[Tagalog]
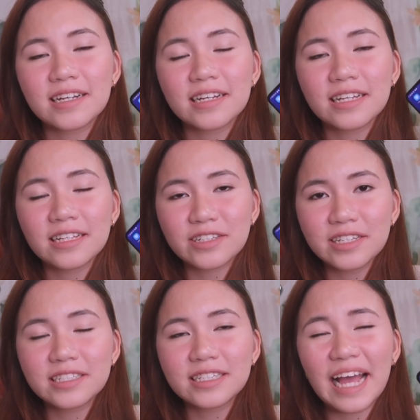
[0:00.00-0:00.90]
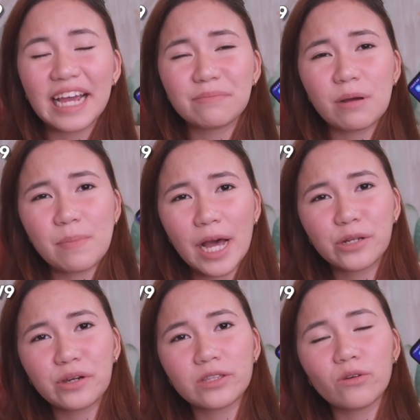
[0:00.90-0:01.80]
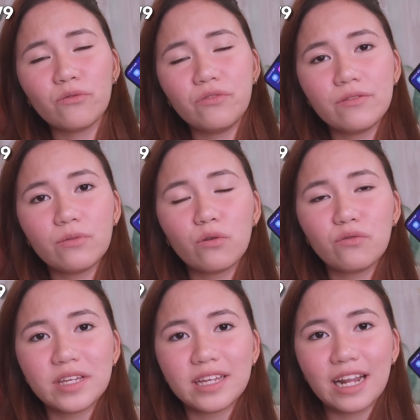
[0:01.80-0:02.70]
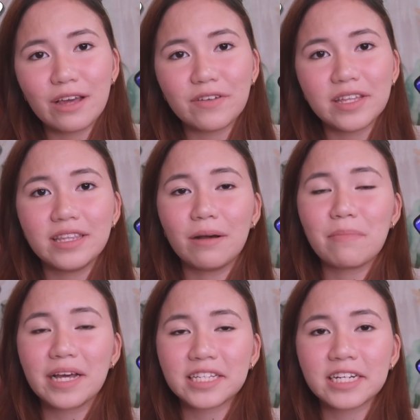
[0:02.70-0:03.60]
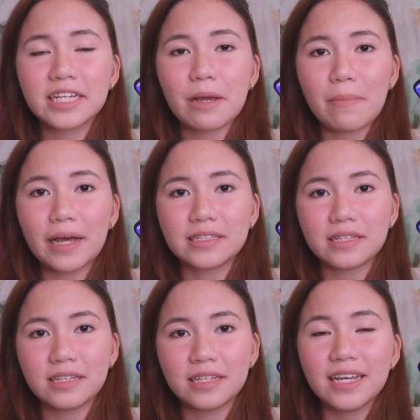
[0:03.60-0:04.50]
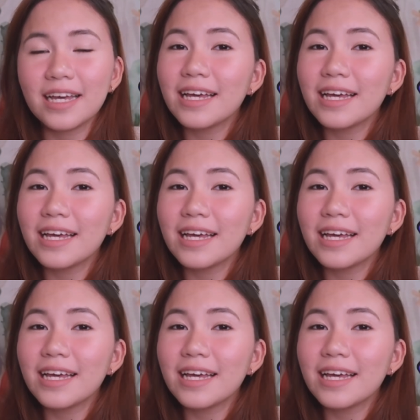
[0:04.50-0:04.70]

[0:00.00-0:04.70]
nag-increase kahit papano itong Vivo V11 ng battery capacity.